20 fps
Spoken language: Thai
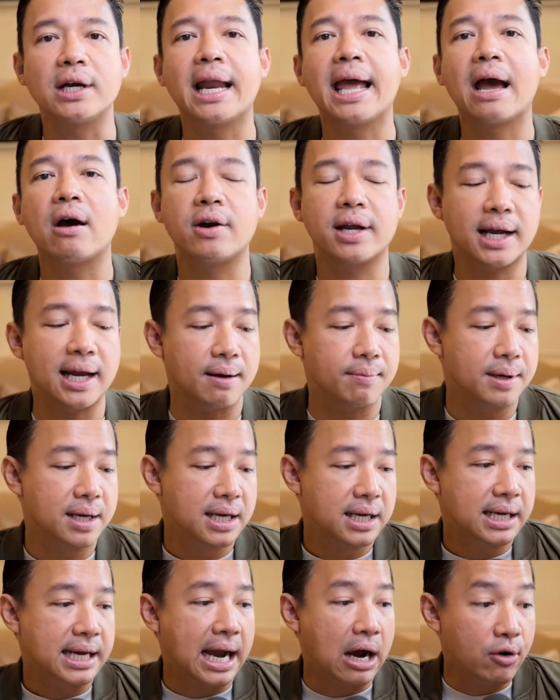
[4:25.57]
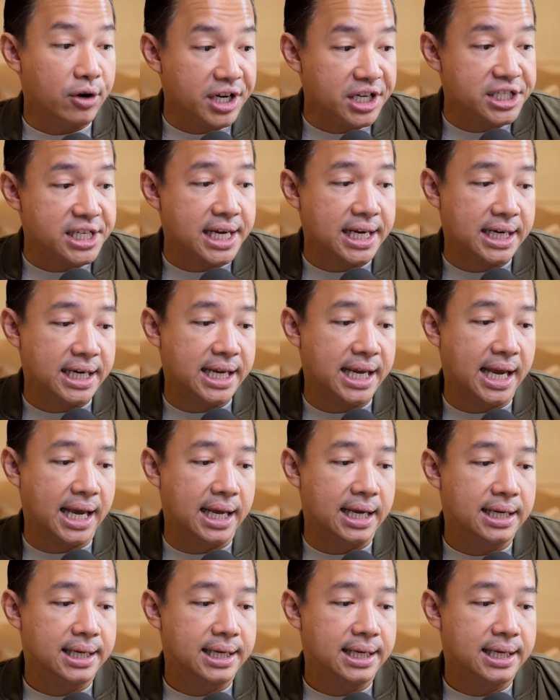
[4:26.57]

แล้วนะครับเอาจริงๆเนี่ย